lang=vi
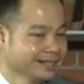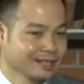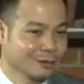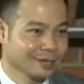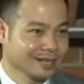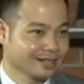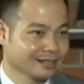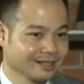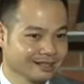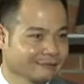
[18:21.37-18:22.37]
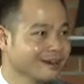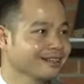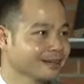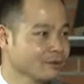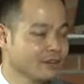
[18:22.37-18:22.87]
thì không thể là tự phát
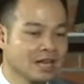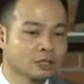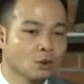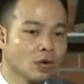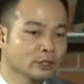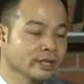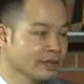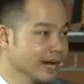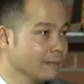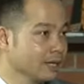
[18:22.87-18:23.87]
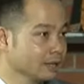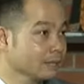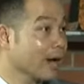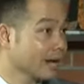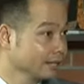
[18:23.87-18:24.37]
được, bởi vì đa số các doanh nghiệp Việt Nam mình
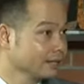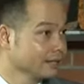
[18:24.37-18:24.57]
thất bại